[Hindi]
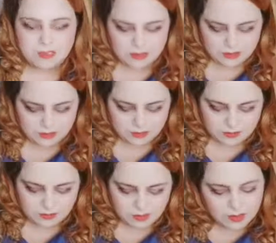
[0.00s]
आज
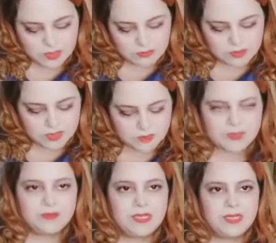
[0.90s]
मुझे
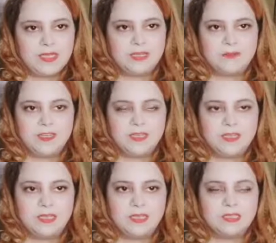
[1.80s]
मेरी फ्रेंड एक फ्रेंड
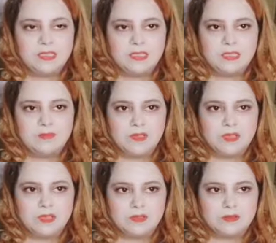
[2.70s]
ने कहा कि
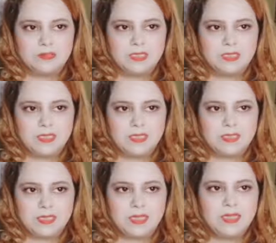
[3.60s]
उसने कहीं
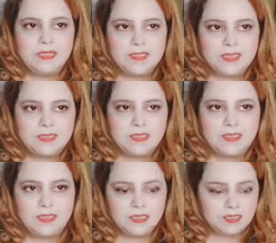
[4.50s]
देखा है सैद गनी
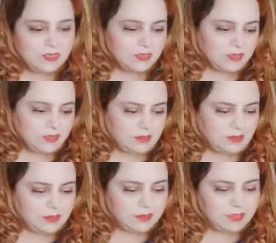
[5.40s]
का
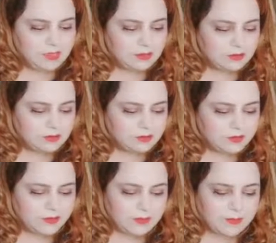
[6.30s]
हेयर ग्रोथ
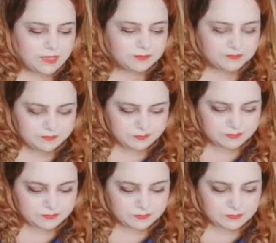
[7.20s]
क्रीम है
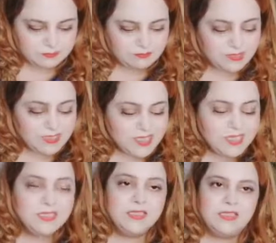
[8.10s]

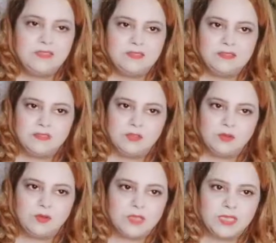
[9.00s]
सैद गनी यू
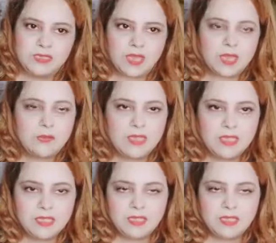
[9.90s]
नो के एक नाम है